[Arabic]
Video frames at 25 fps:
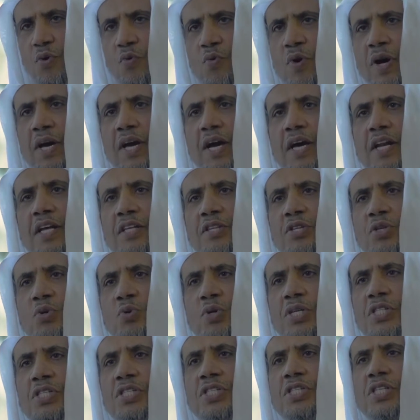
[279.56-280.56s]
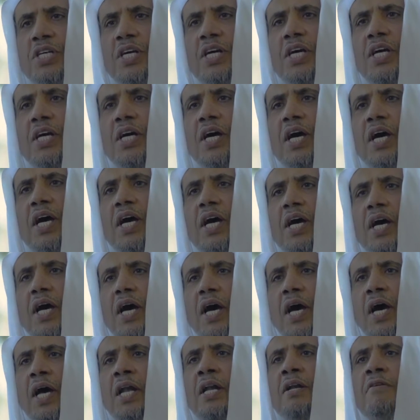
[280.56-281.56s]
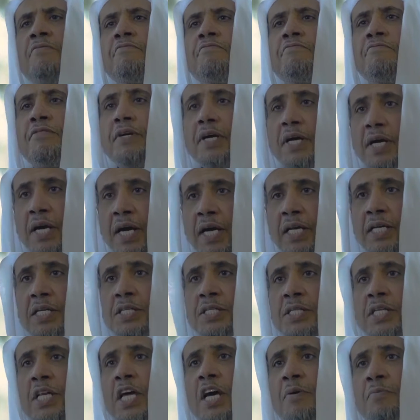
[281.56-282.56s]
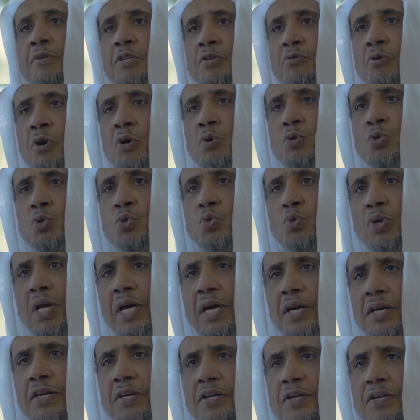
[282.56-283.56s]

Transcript: وكانت ترسخ الفقه الاسلامي واصوله